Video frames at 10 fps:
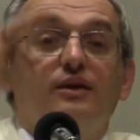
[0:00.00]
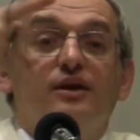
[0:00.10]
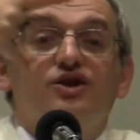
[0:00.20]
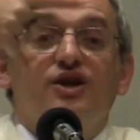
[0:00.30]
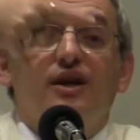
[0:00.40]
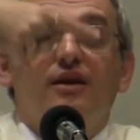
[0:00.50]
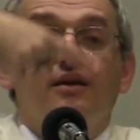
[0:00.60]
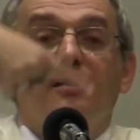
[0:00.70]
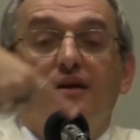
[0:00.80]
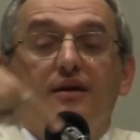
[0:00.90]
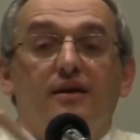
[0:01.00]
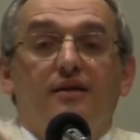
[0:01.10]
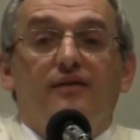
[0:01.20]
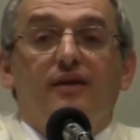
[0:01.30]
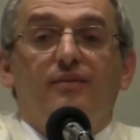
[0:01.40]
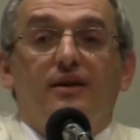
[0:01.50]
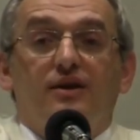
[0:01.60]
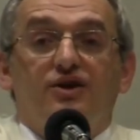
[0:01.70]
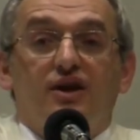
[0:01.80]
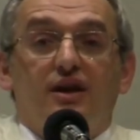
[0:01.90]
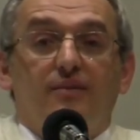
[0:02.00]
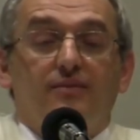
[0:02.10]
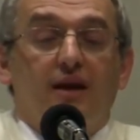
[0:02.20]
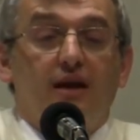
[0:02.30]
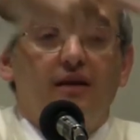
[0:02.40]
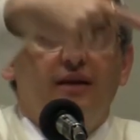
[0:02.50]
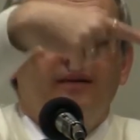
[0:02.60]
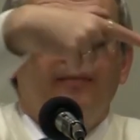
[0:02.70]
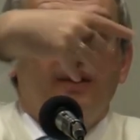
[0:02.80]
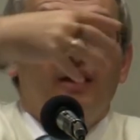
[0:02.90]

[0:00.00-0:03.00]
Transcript: отношение к твоим отношениям дал,